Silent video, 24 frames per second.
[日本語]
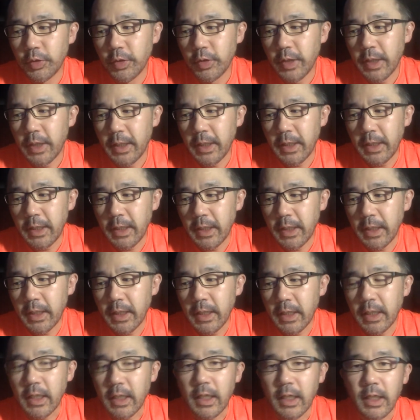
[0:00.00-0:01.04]

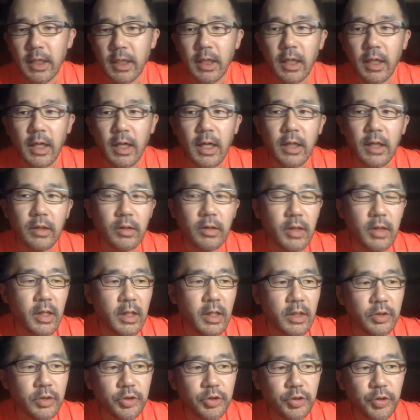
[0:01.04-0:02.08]
えー、会議があっ
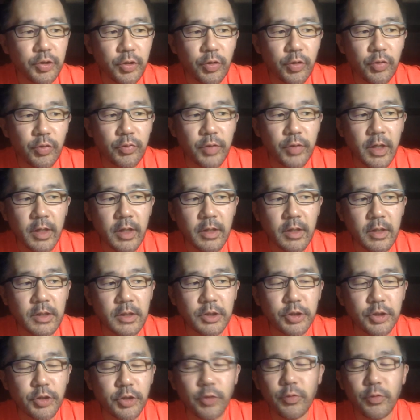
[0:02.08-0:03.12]
て、授業を受け
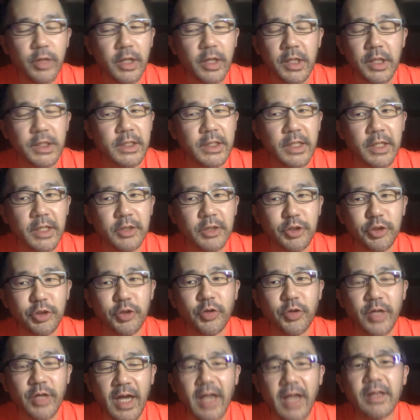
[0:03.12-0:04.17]
授業を受けてじゃない、授
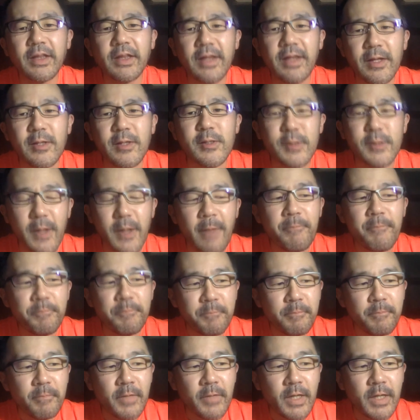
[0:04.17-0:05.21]
業やってですね、
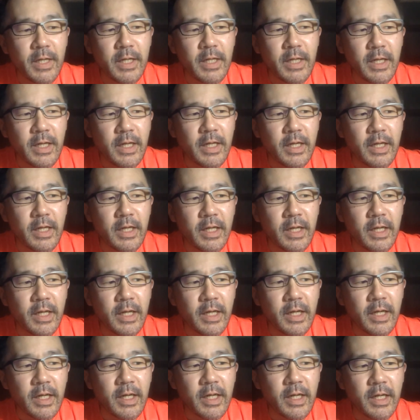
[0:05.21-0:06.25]

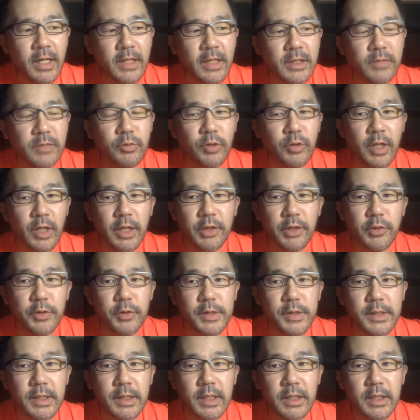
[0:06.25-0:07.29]
えー、自分の研究
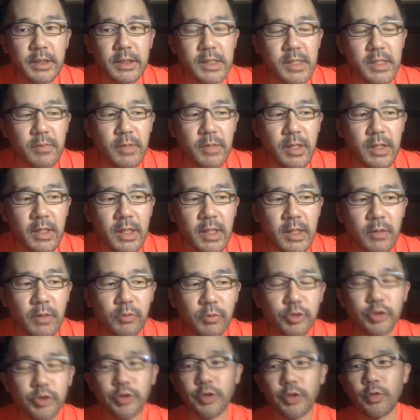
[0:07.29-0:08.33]
室からゼミの
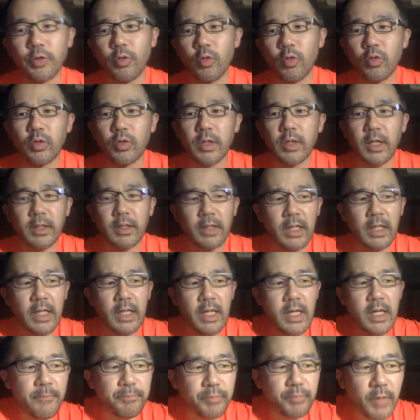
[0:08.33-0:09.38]
授業を行っ
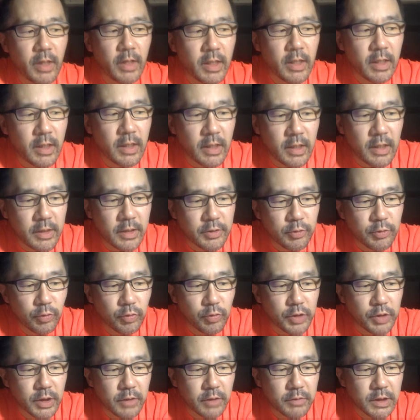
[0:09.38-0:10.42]
て、えー、ちょっ
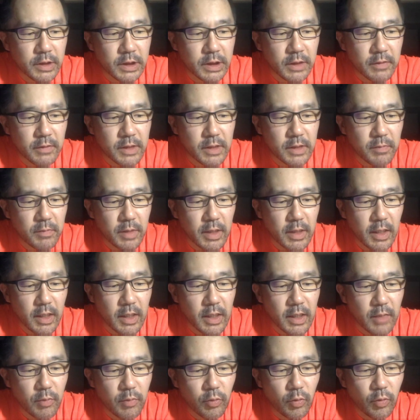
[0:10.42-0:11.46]
とした打ち合わせみたい
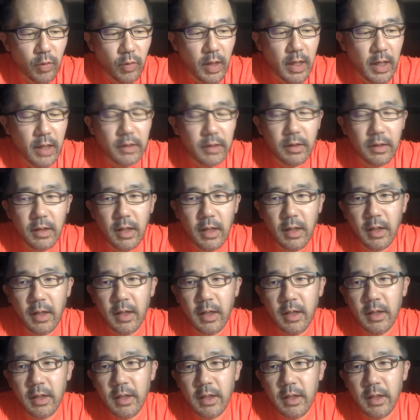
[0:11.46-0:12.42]
なものがあって、